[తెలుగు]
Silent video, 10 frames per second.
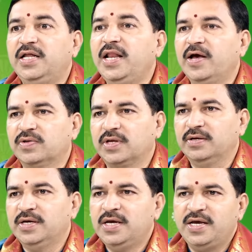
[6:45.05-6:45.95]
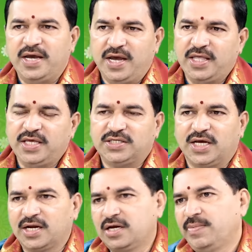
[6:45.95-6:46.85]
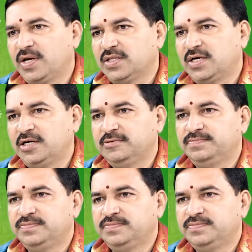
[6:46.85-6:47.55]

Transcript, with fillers: డిలే అవుతాయి ఏది జరక్క మాందండి